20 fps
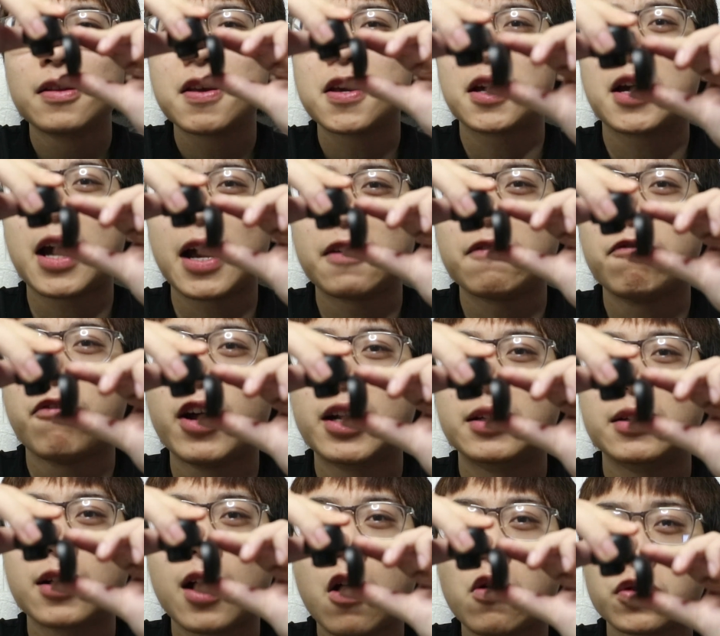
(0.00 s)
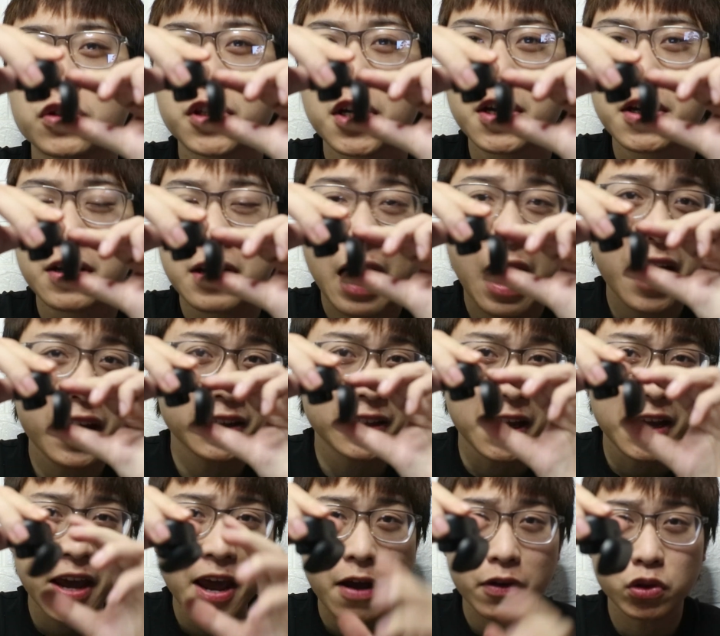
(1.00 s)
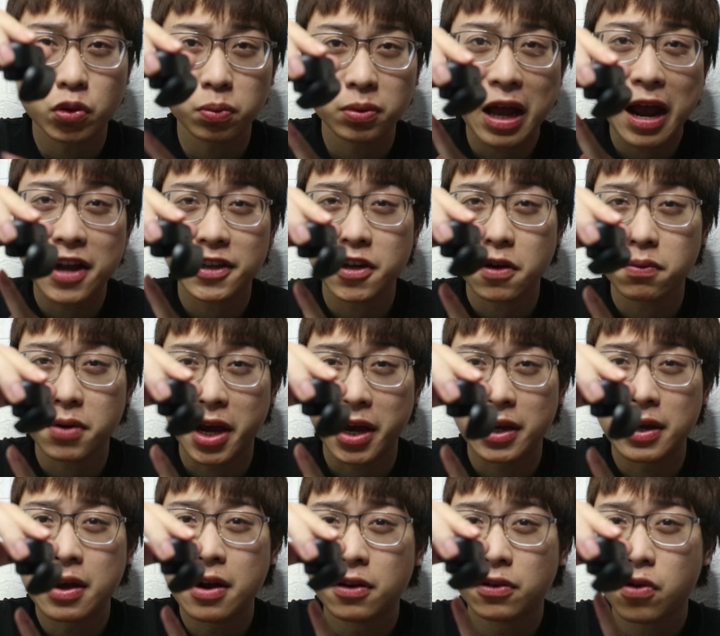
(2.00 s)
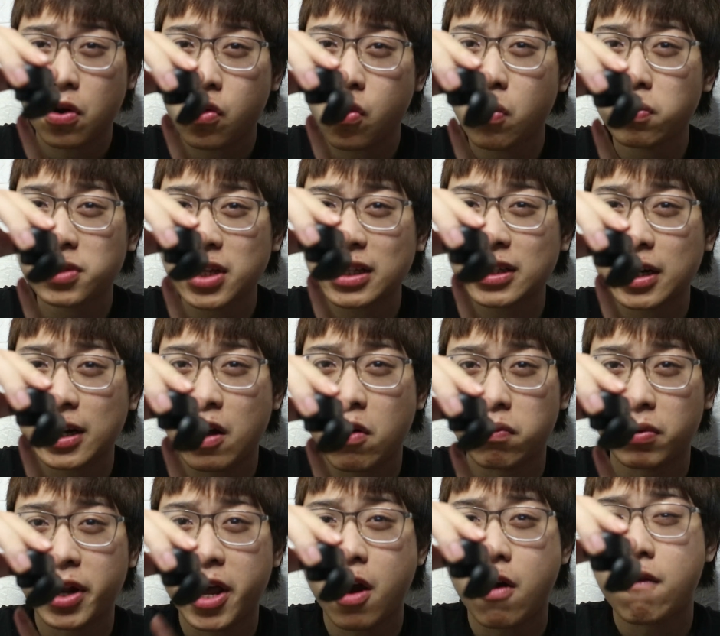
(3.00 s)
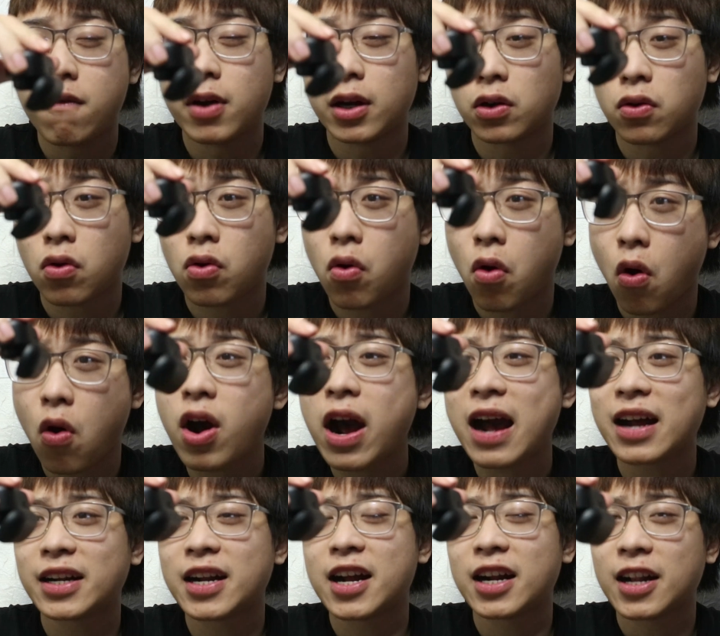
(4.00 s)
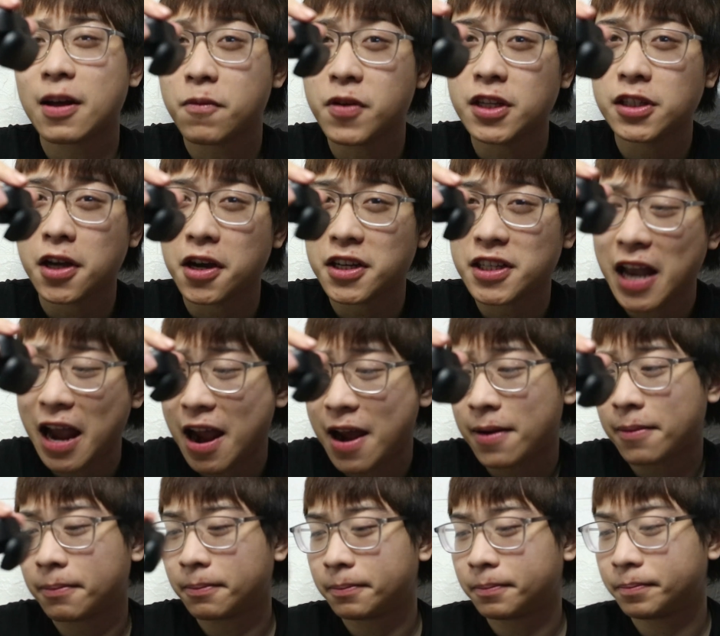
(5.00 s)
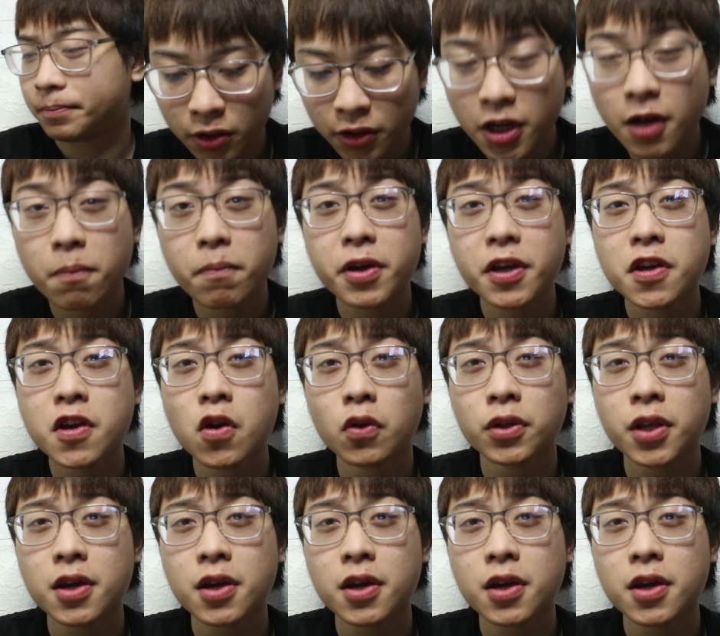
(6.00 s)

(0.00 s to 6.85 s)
thì cái phần housing hai cái tai nghe của chúng ta ở trong này nó cũng rất là lỏng lẻo và nó có khả năng là bị rơi ra điểm mình yêu